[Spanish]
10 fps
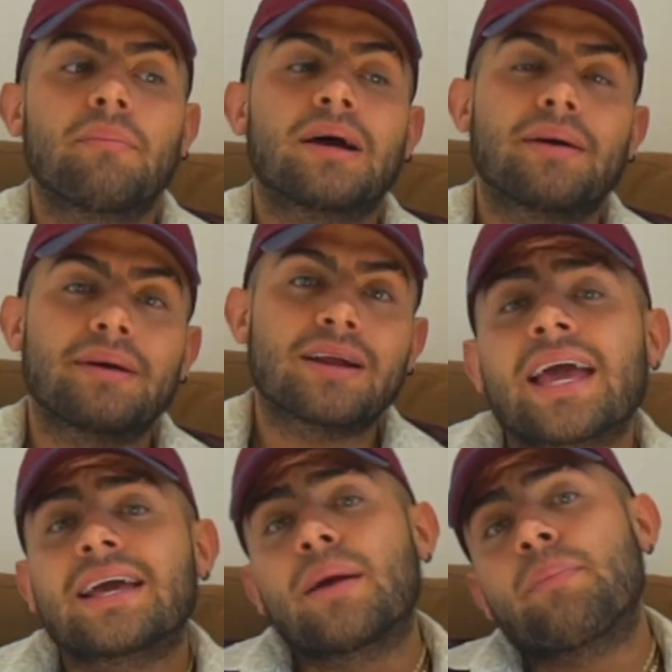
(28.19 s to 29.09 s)
para ver
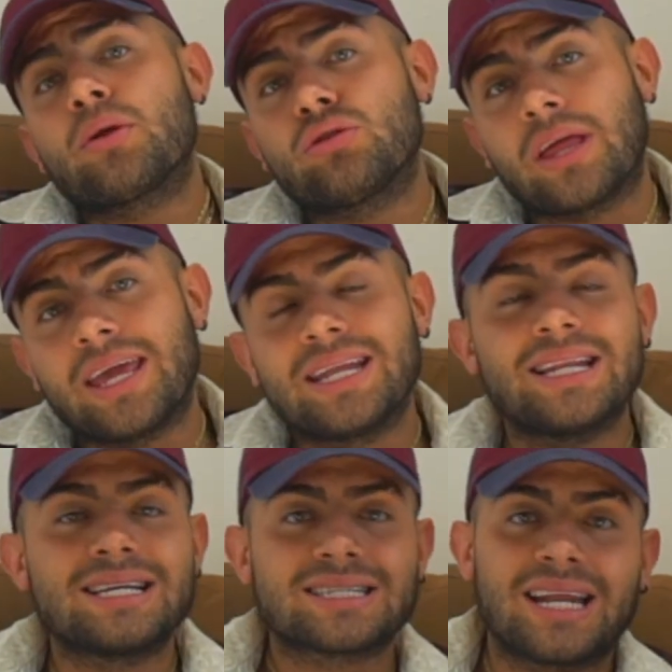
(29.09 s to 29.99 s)
qué
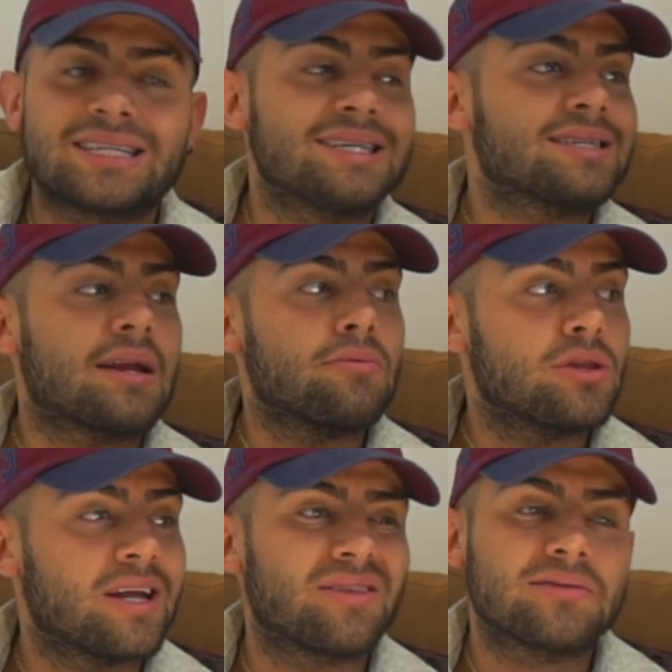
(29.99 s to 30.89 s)
proteínas, grasas,
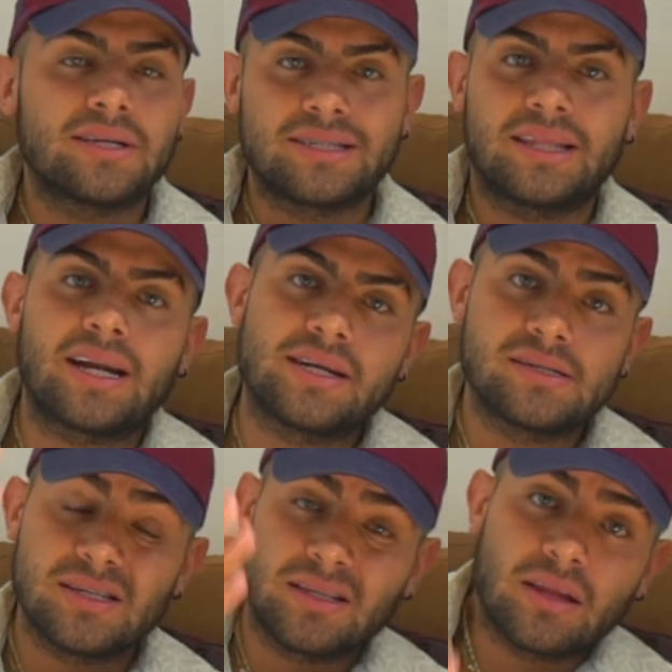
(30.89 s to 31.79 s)
carbohidratos, etcétera
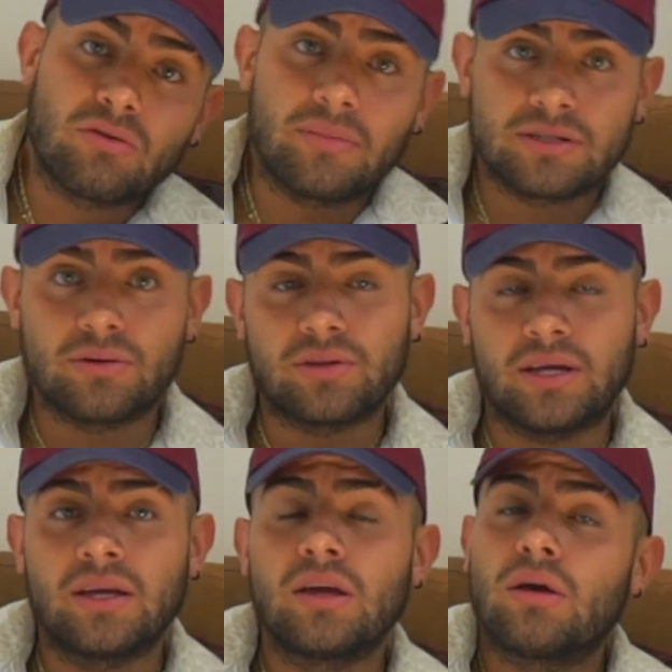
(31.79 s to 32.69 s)
necesita tu mascota,